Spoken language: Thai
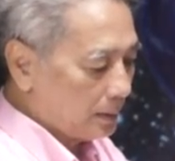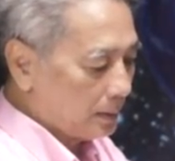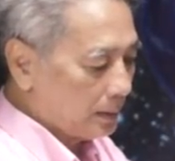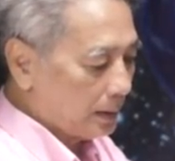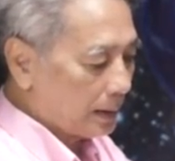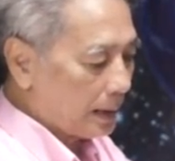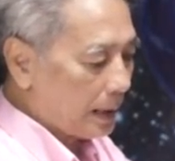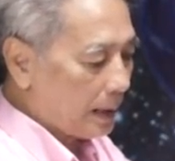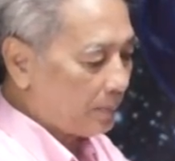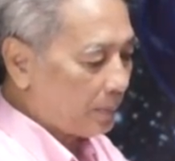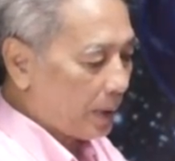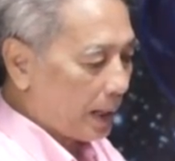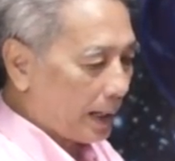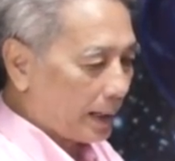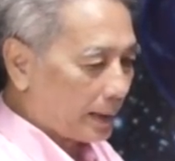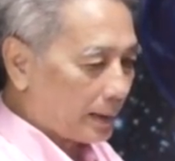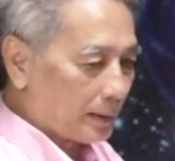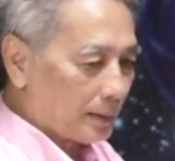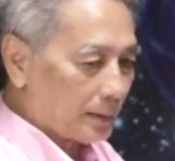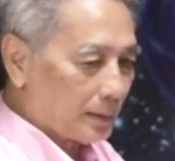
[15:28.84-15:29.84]
หนึ่งห้าแป
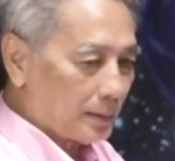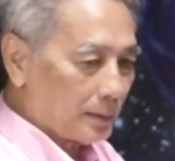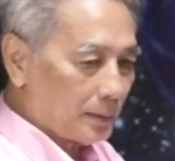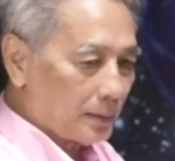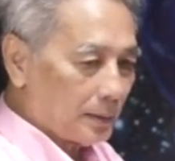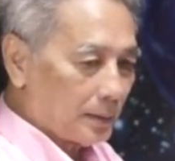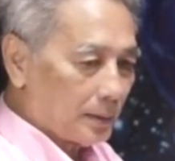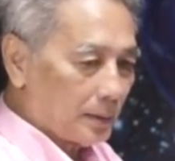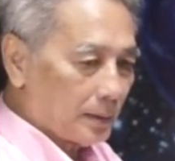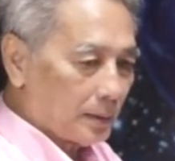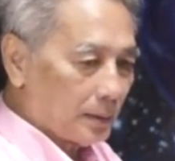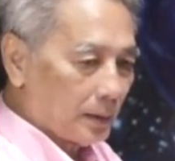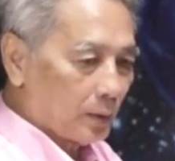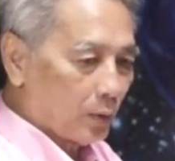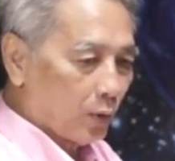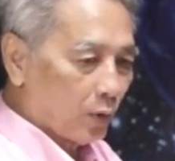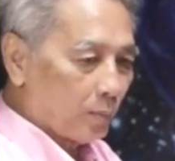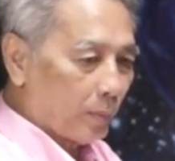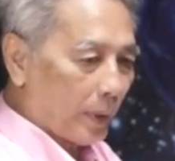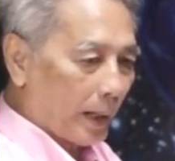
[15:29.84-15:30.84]
ดหนึ่ง
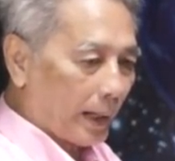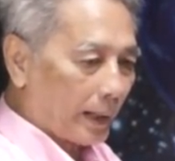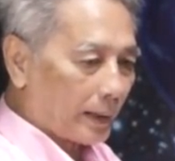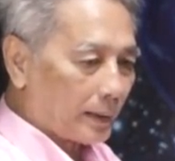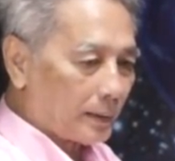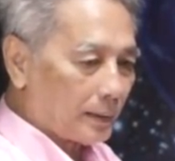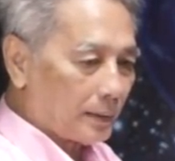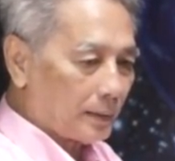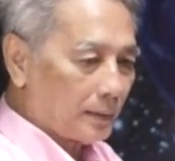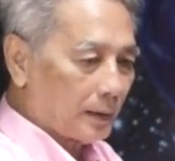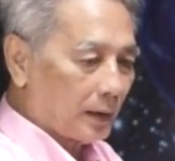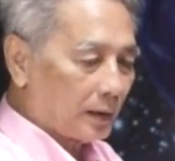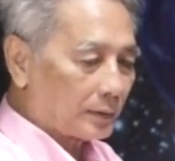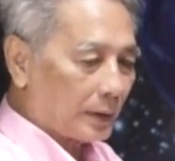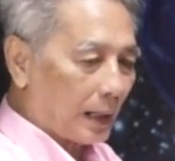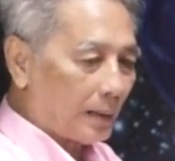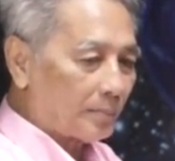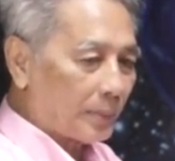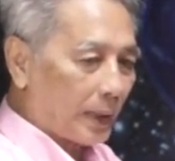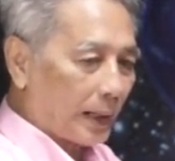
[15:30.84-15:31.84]
หกแปดหนึ่ง
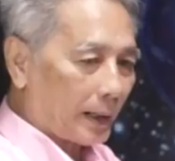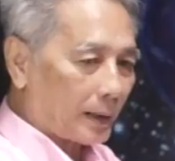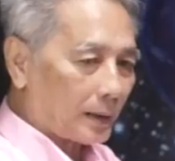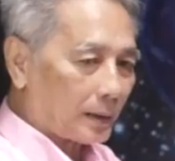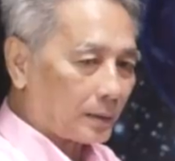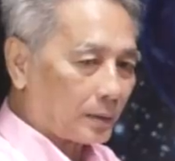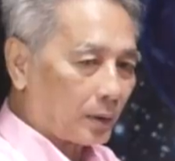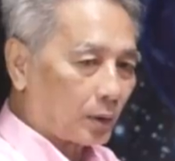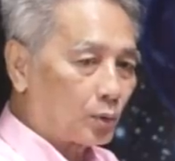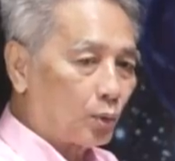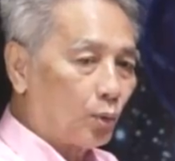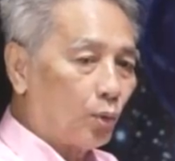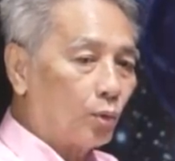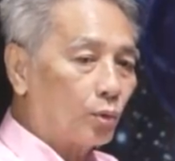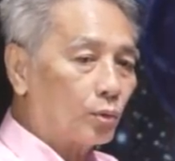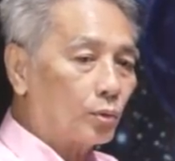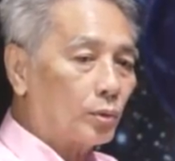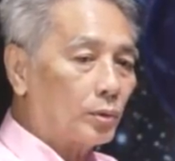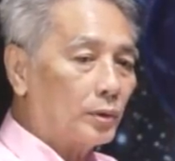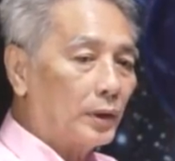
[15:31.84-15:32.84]
สามแปดก็ถูก
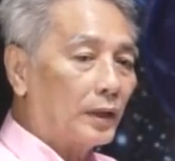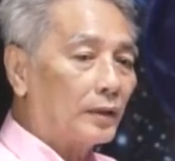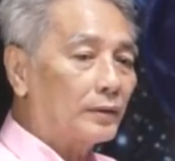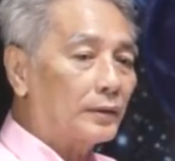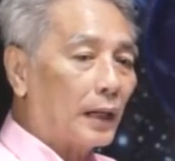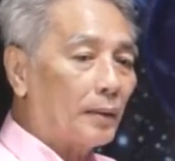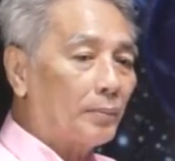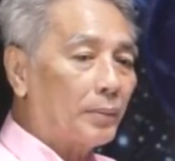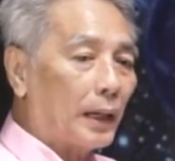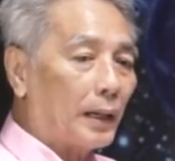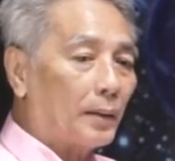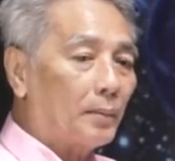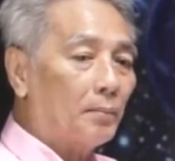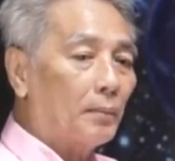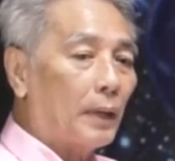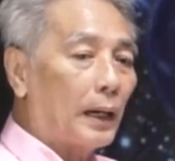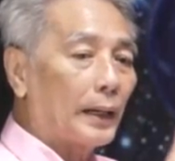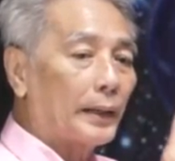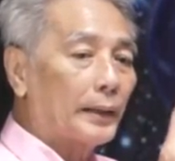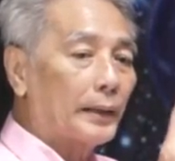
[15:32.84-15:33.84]
หนึ่งสามแปด
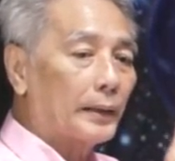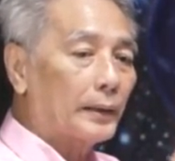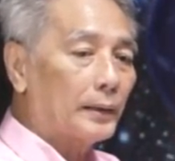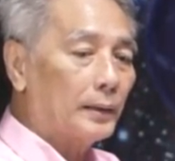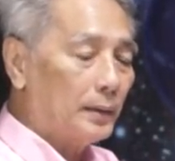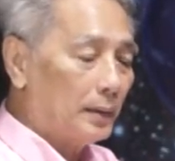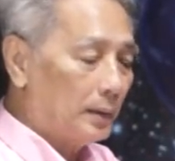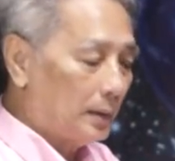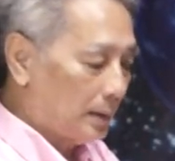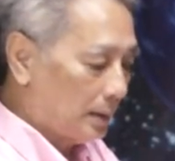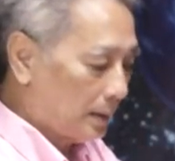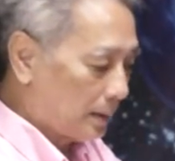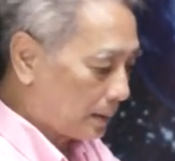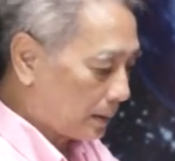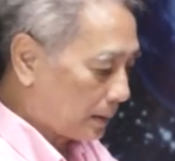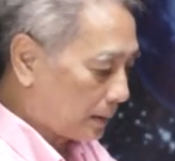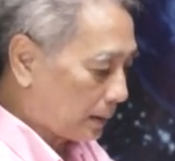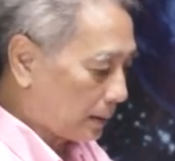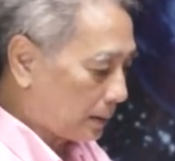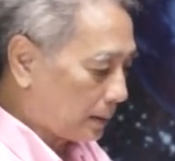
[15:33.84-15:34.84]
ใบหนึ่ง
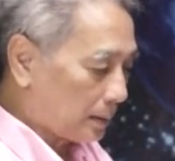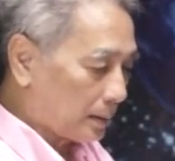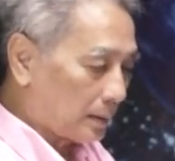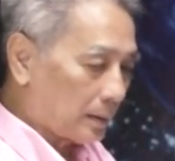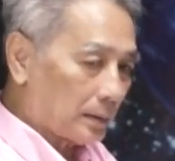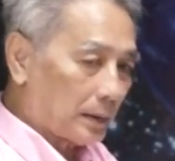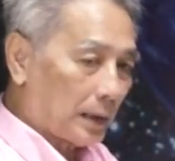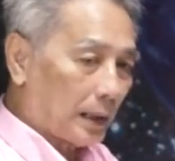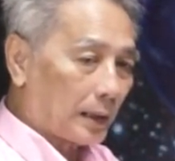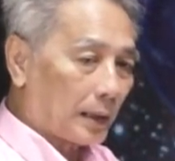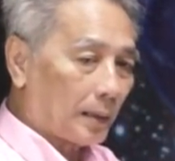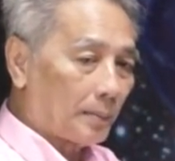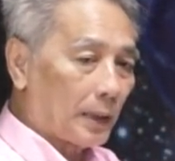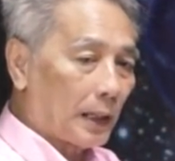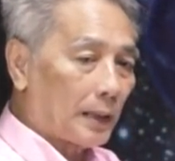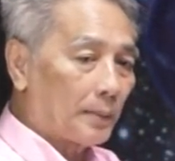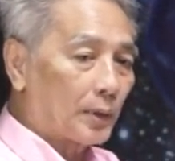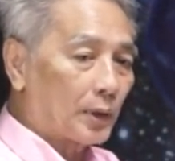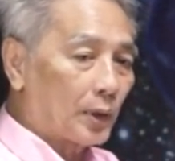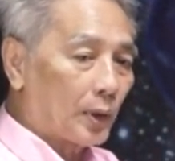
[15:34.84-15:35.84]
ได้กำไร
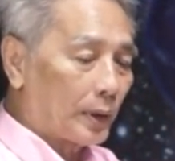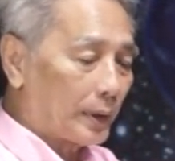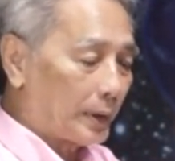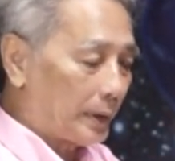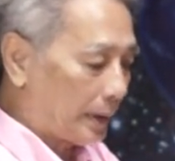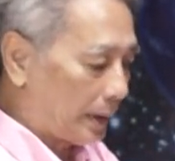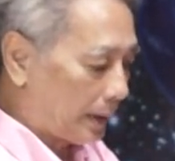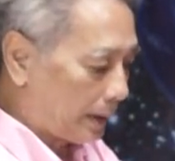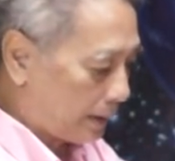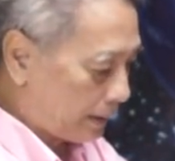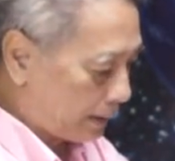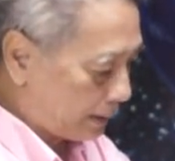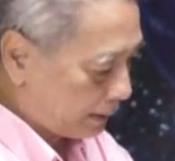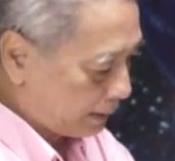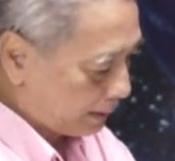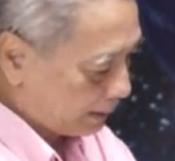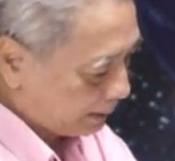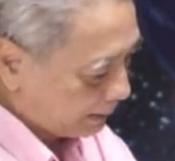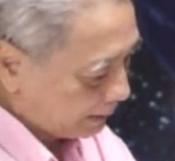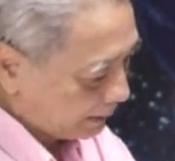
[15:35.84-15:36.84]
มาหน่อยเดียว
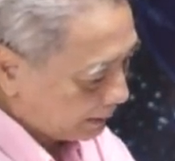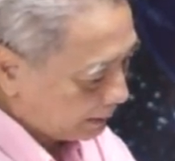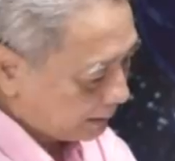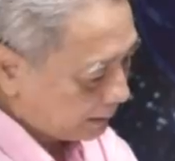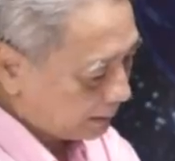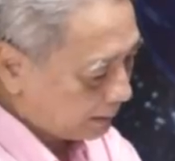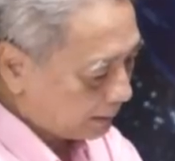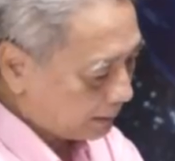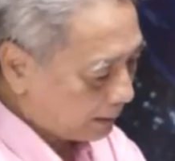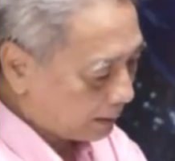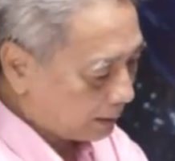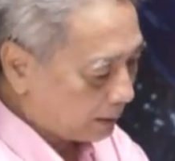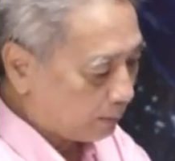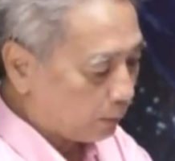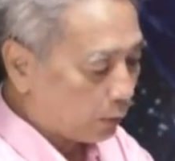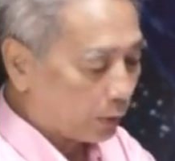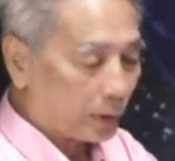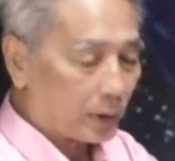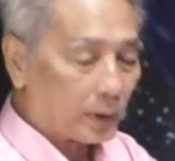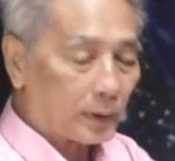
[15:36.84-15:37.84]
แล้วก็
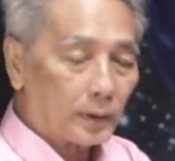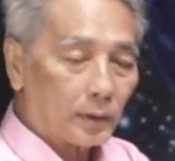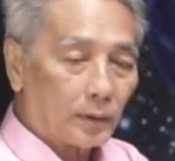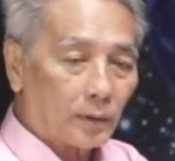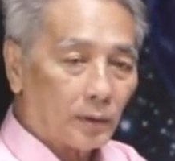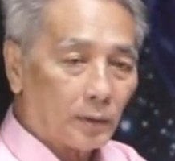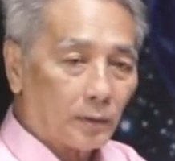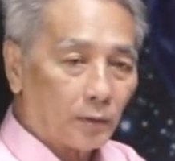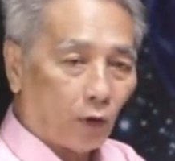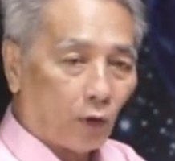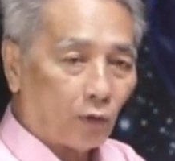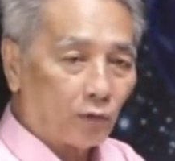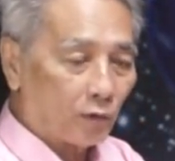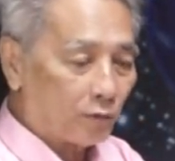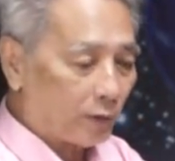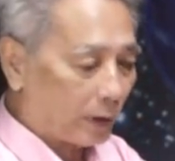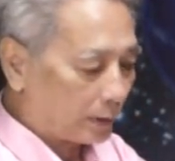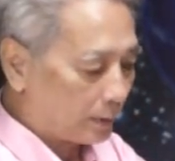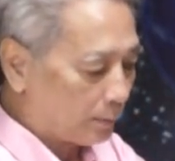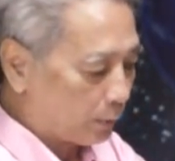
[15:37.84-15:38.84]
หมดของของ
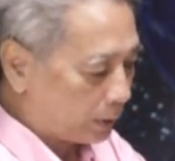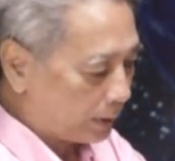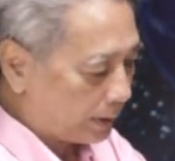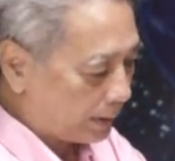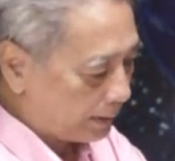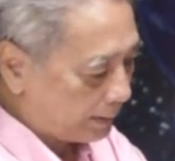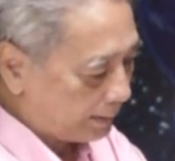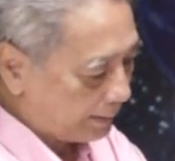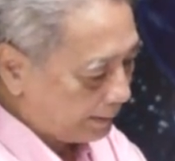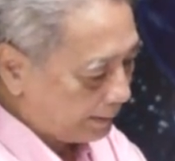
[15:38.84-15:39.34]
วันก็หมดแล้ว